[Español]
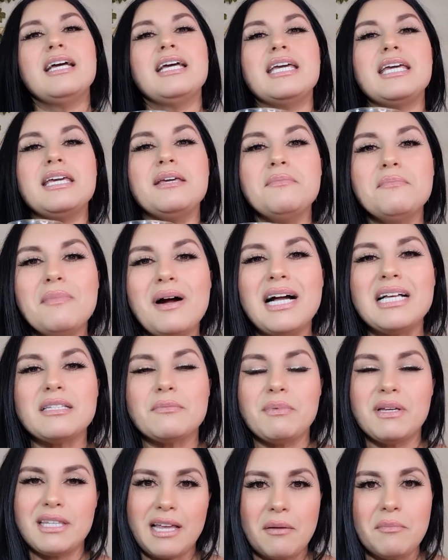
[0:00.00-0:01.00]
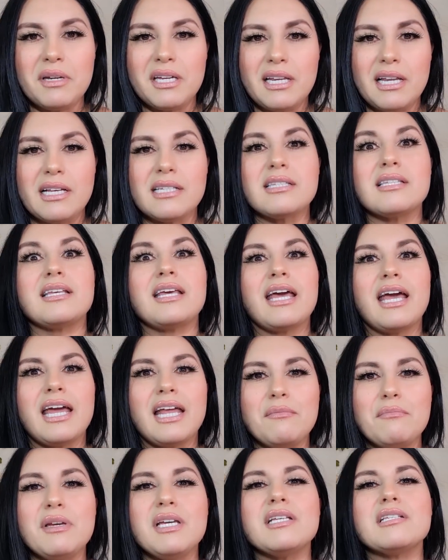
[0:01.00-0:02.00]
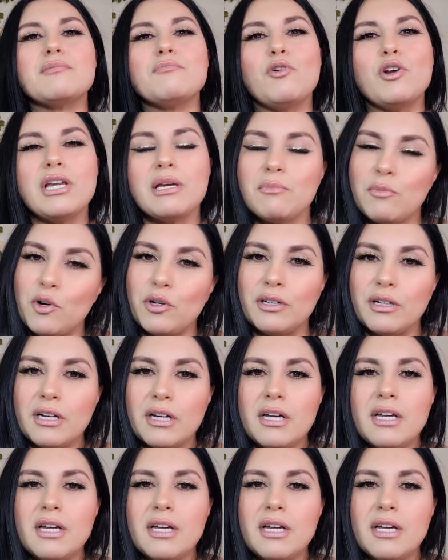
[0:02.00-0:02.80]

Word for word: y más vitaminas que el mismo limón.